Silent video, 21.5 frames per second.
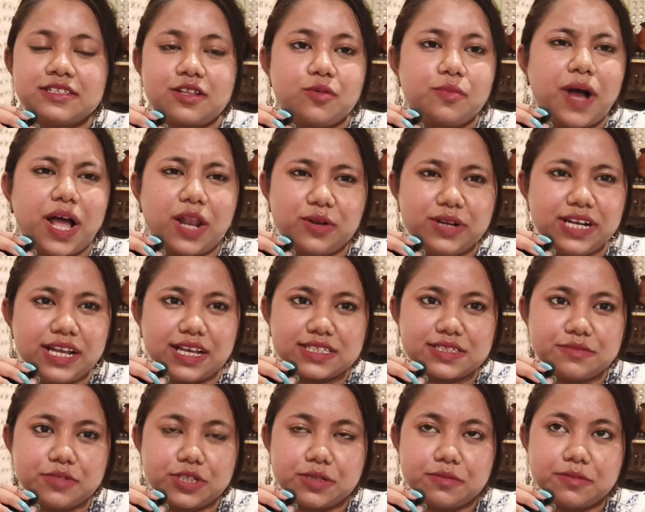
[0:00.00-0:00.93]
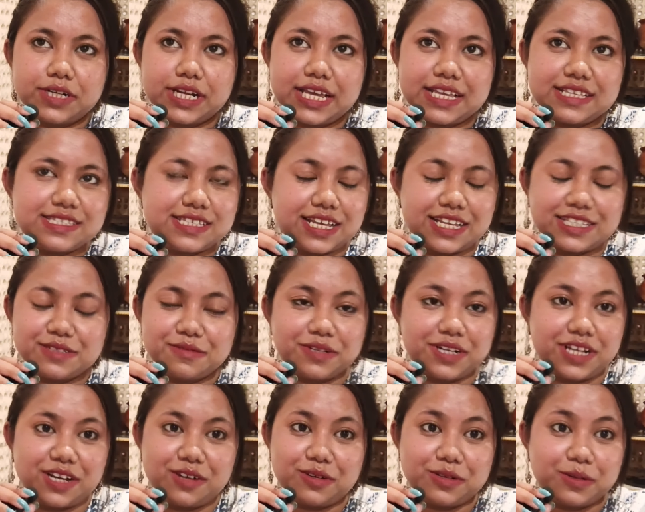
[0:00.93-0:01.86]
তো ভালোই লাগছে মোটামুটি এসি আছে
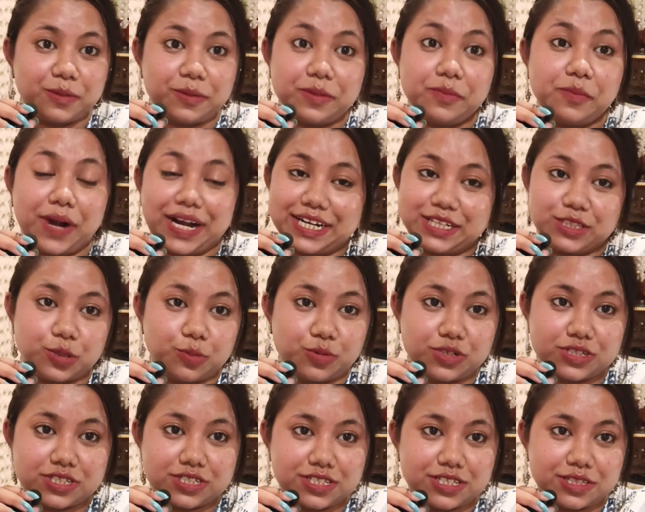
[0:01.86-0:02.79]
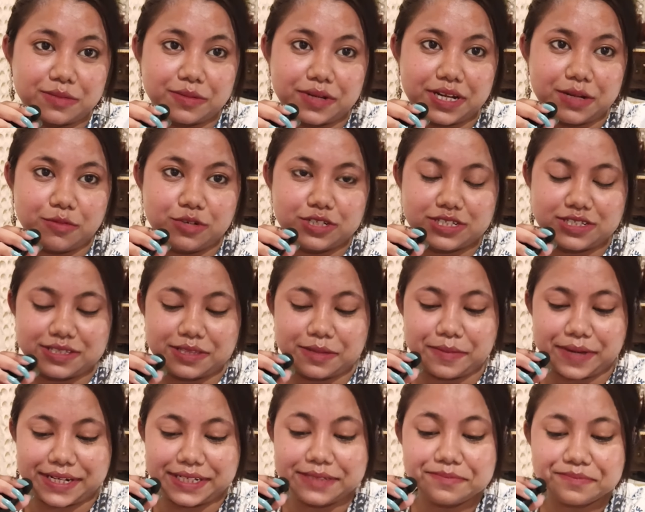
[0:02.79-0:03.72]
বলে এখন ওই মাটিতেও বসে যেতে পারলে বসে
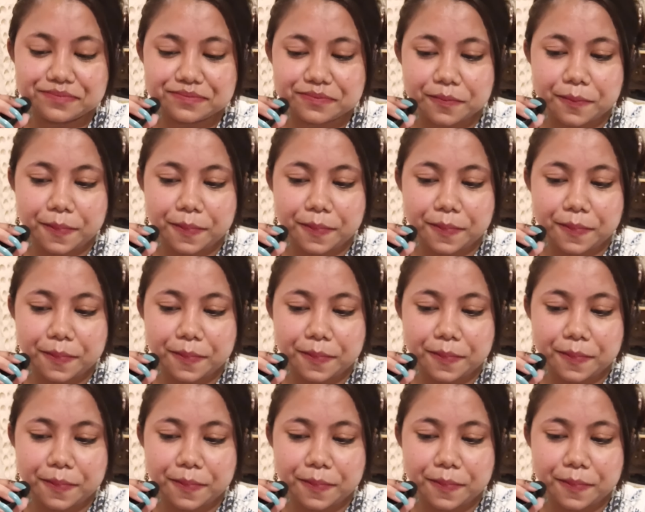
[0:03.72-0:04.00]
যেতে পারি